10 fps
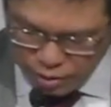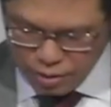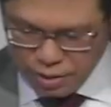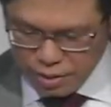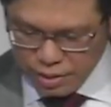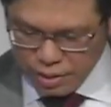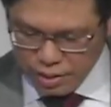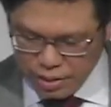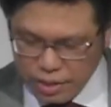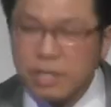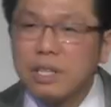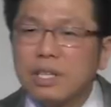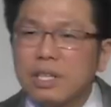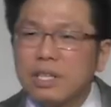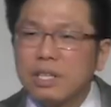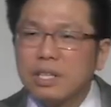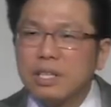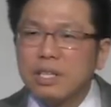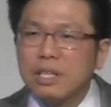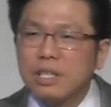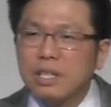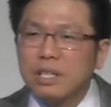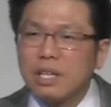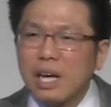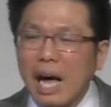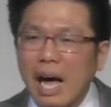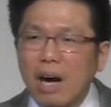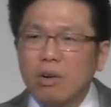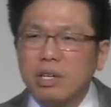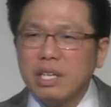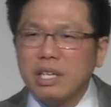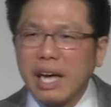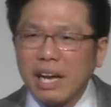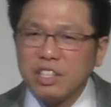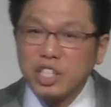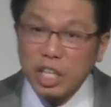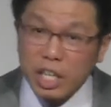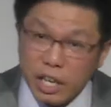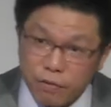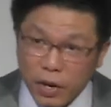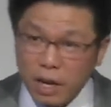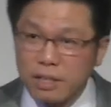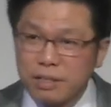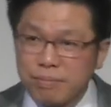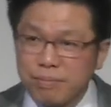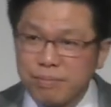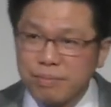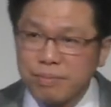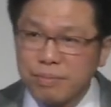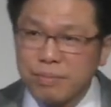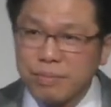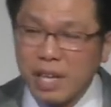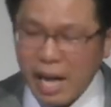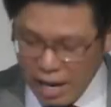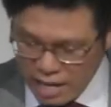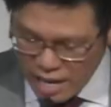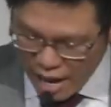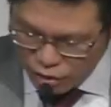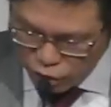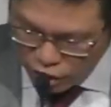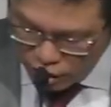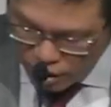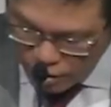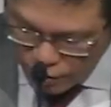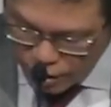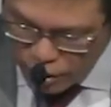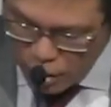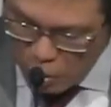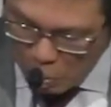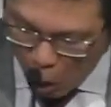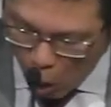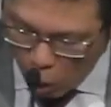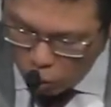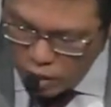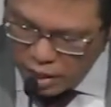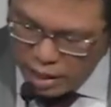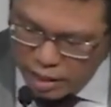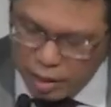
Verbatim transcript: 的。上帝呢？他已经去证实了，他如何的来救这